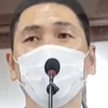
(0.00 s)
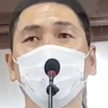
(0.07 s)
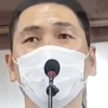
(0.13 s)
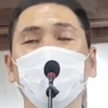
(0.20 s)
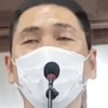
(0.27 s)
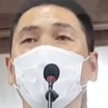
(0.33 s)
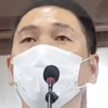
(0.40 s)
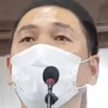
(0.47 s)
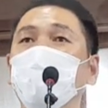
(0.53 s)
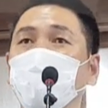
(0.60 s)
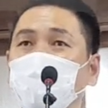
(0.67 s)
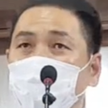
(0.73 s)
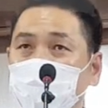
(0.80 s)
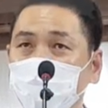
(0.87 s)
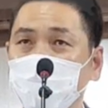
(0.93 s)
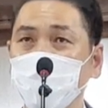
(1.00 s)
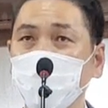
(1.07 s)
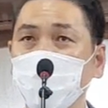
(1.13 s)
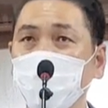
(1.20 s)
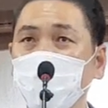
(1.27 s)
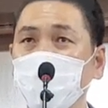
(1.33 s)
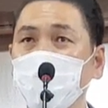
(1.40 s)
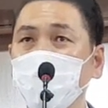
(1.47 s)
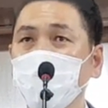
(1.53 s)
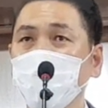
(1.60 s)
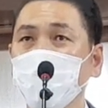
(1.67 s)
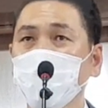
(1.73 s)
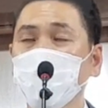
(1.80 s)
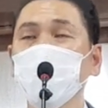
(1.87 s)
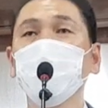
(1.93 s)
그러나 저도 역시
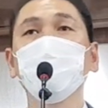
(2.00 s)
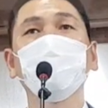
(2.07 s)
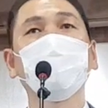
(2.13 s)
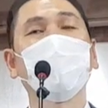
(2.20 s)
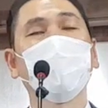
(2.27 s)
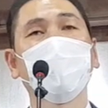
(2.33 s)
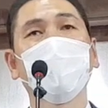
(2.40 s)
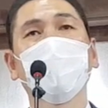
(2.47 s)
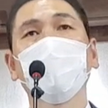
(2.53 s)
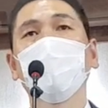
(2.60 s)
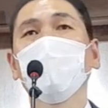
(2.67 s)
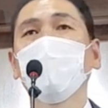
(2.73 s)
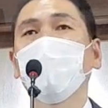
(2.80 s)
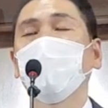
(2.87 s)
큰 집에